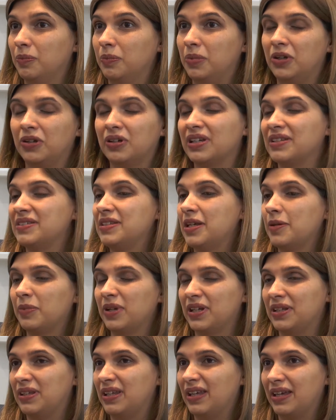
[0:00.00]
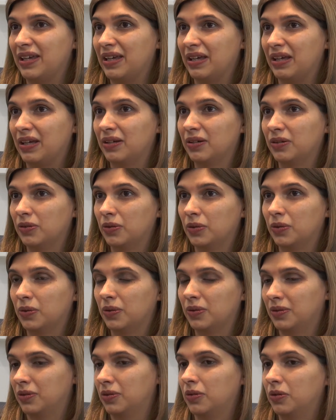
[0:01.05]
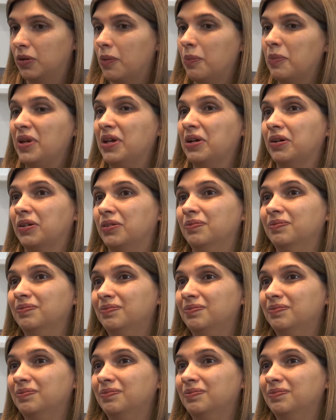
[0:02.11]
pero que siempre esté conmigo.